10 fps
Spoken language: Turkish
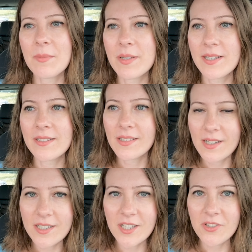ama
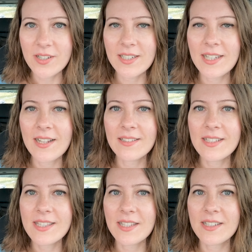İngiltere kısa süreli
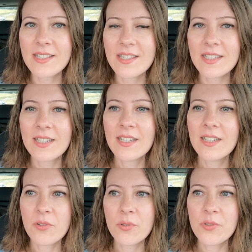geldiyseniz
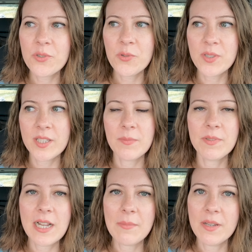yolunuzu
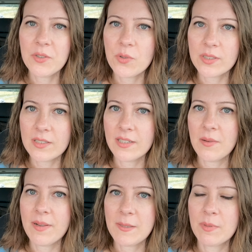uzatıp gelmeye çok da
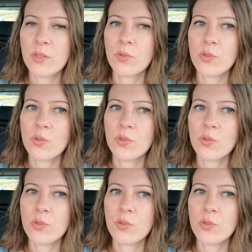değmez. Bir de